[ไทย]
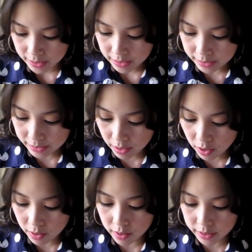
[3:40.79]
แล้วก็
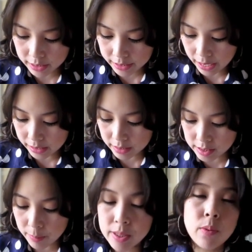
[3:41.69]
อีกอย่างนึงก็
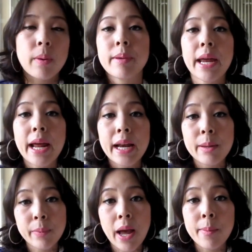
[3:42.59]
ใช้ผสมกับยาทาเล็
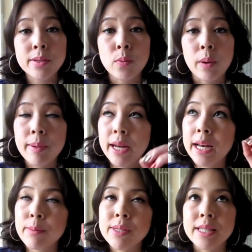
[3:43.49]
บค่ะผสมกับยาทา
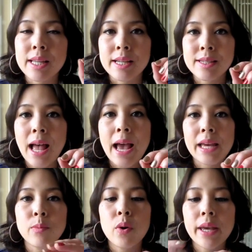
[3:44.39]
เล็บสี
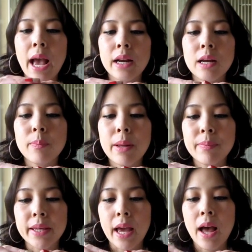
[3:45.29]
ใสๆพวกยาเคลือบเล็บ
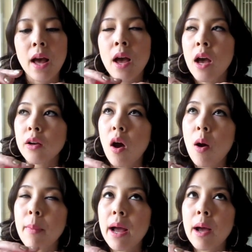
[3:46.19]
อย่างเงี้ยค่ะก็เอา
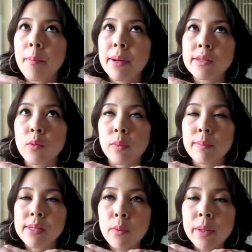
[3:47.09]
มาผสมกับ
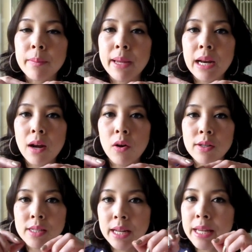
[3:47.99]
เจ้าพิกเมนต์แล้วเราก็
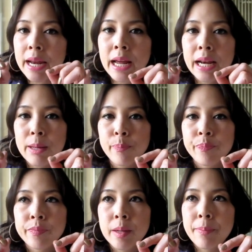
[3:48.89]
จะได้ยาทาเล็บ
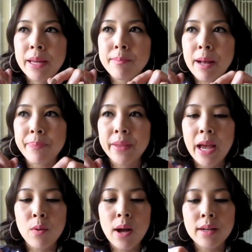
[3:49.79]
เป็นแบบแน
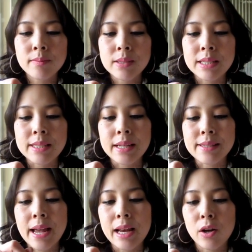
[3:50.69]
วว่าสี
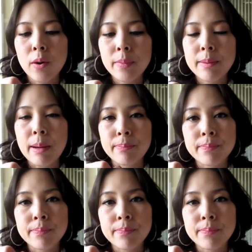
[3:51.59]
ใสๆแล้วก็มีแบบ